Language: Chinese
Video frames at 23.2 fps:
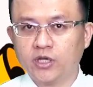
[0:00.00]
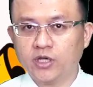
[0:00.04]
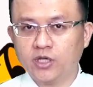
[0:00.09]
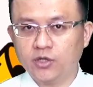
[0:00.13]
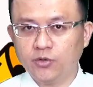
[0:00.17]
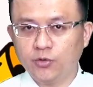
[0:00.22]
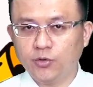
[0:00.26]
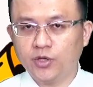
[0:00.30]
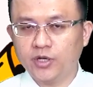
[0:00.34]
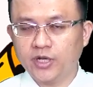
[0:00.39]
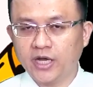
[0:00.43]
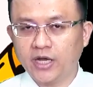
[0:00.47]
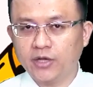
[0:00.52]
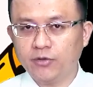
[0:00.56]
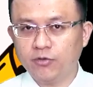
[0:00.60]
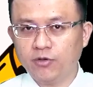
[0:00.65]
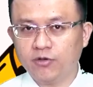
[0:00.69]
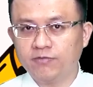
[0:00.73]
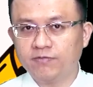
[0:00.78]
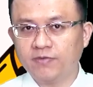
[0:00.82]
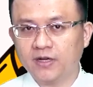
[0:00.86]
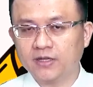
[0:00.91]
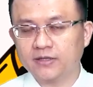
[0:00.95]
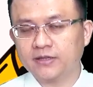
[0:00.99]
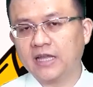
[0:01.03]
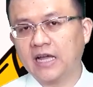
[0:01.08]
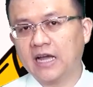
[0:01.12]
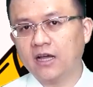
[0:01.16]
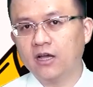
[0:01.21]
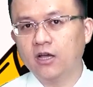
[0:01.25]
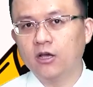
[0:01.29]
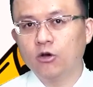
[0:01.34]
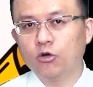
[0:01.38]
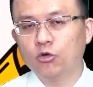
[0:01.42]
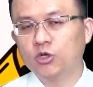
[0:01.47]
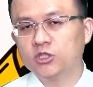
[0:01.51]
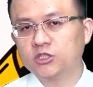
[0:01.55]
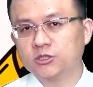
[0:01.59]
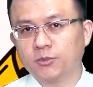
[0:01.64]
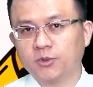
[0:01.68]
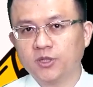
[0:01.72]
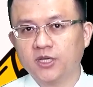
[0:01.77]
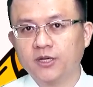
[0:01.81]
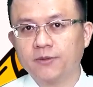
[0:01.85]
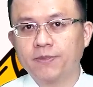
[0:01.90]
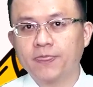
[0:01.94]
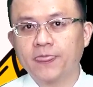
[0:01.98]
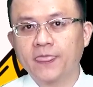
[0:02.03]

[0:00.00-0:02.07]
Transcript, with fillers: 越来越放大，为什么呢？